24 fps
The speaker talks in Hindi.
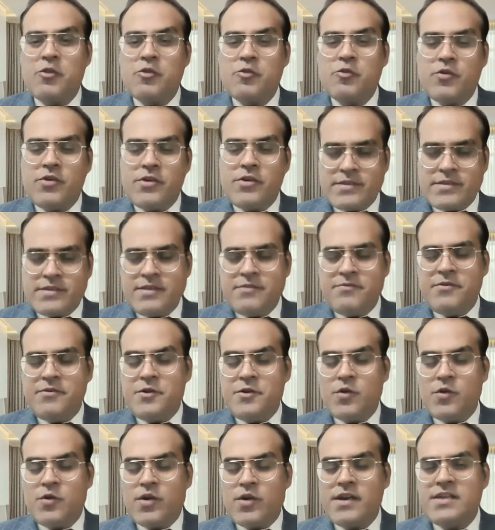तो इसी
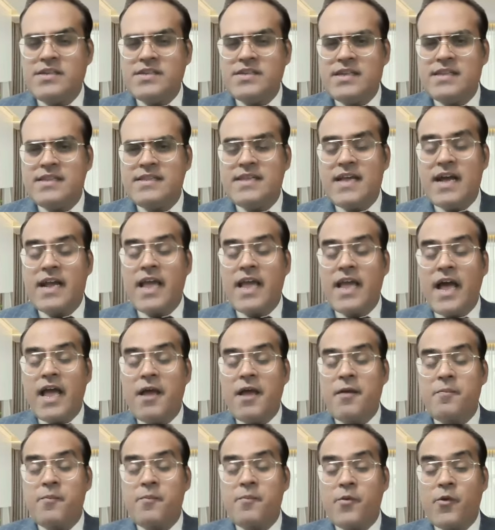वीडियो के नीचे दिया गया
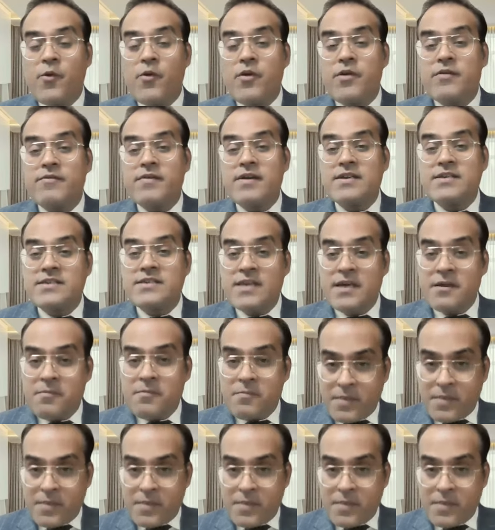है प्रो इन्वेस्टर